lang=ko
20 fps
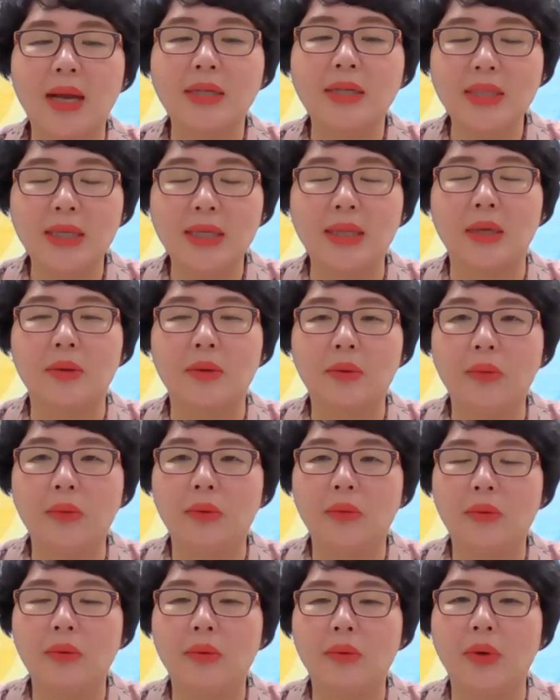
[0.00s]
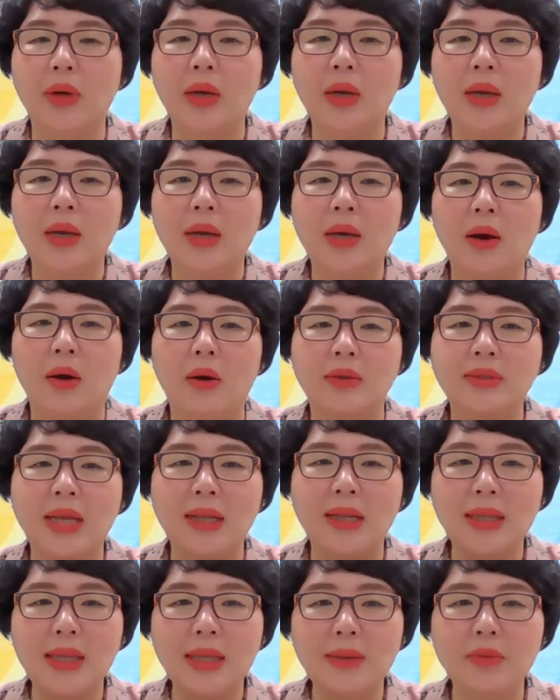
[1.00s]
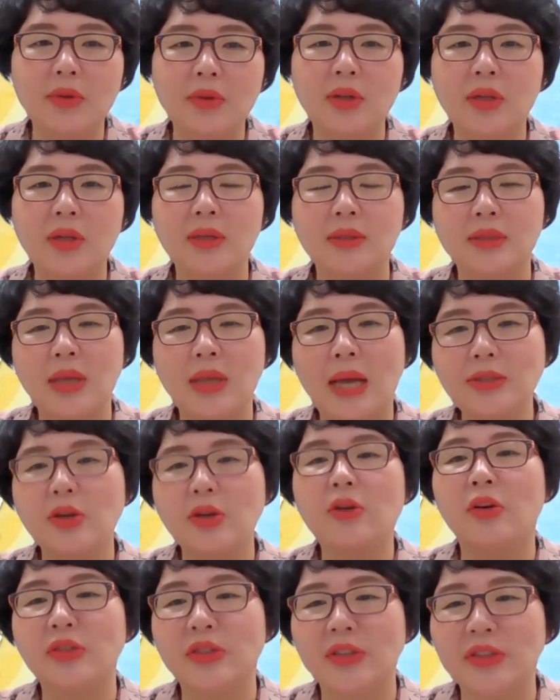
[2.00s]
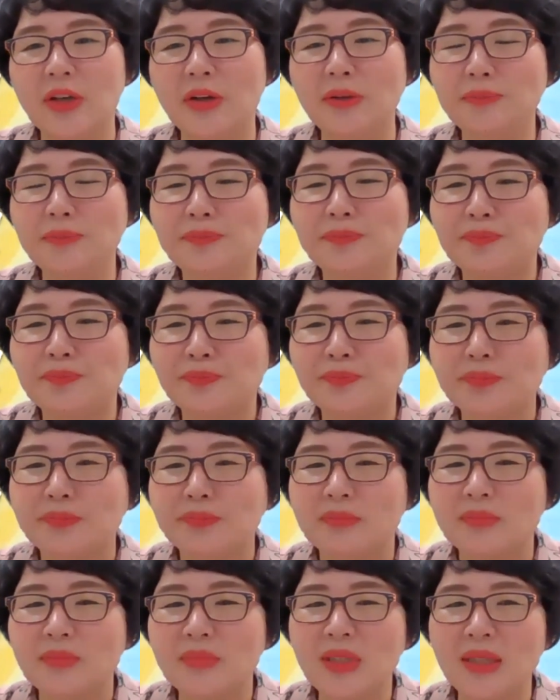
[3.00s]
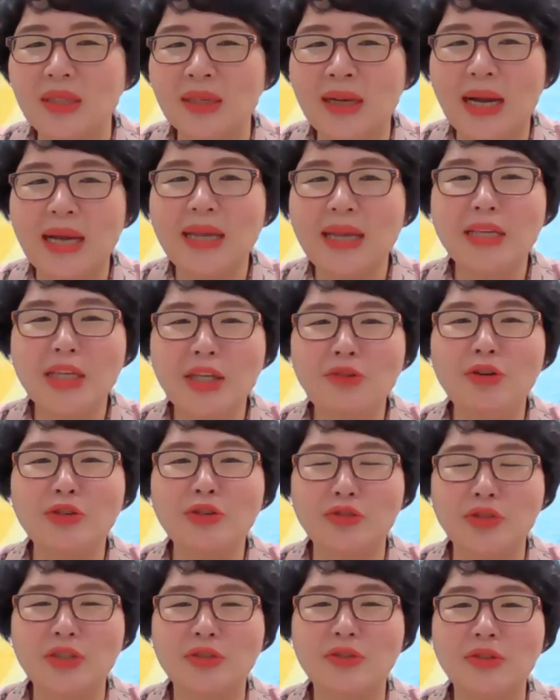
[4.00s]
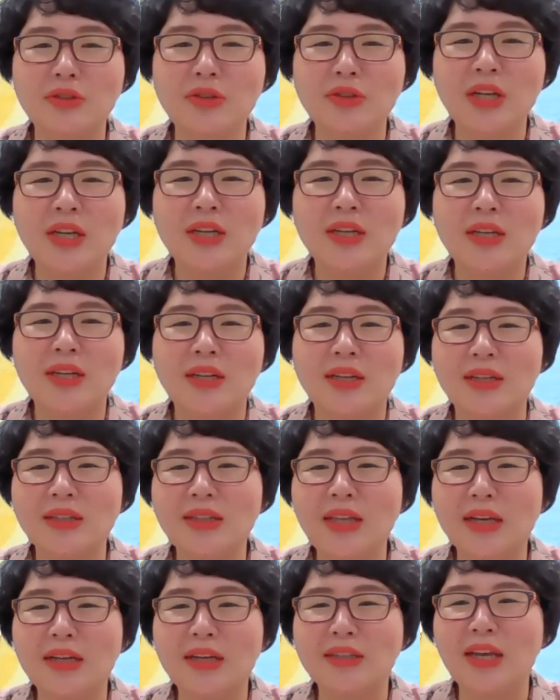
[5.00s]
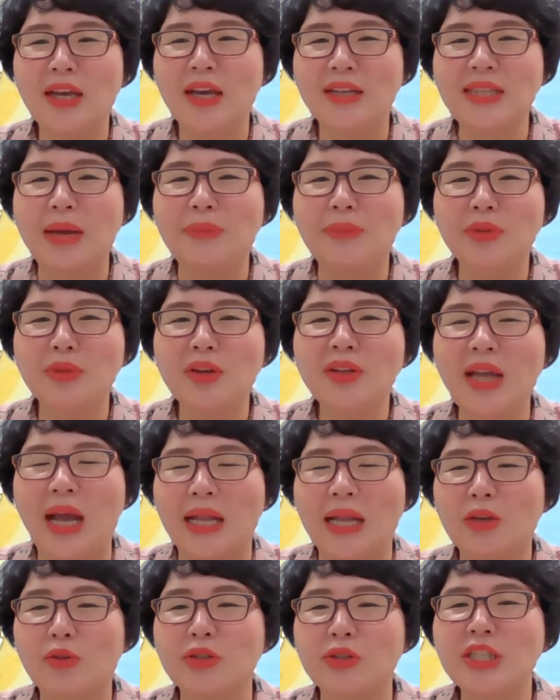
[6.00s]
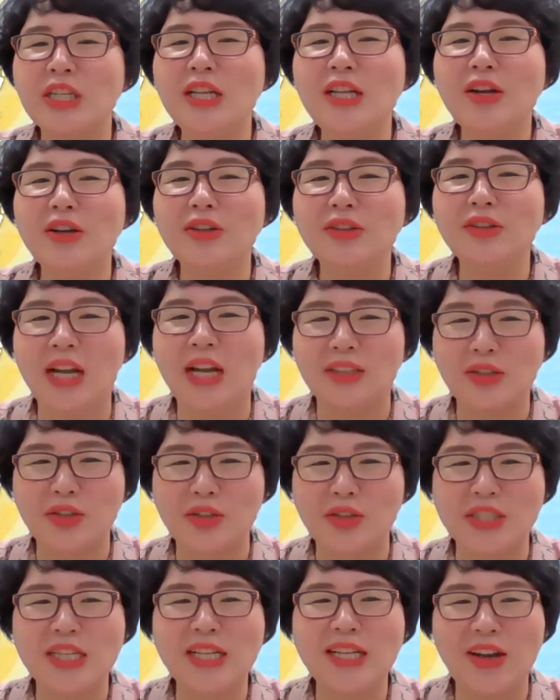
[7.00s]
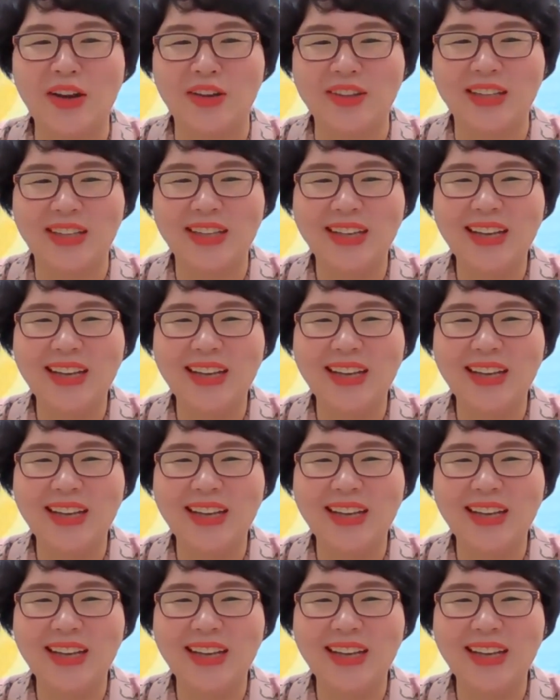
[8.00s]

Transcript: 하시게 됐고 어 살림을 하셨거든요. 아이 키워주시고 근데 그게 3년이 아니고 7년을 하셔서 7년.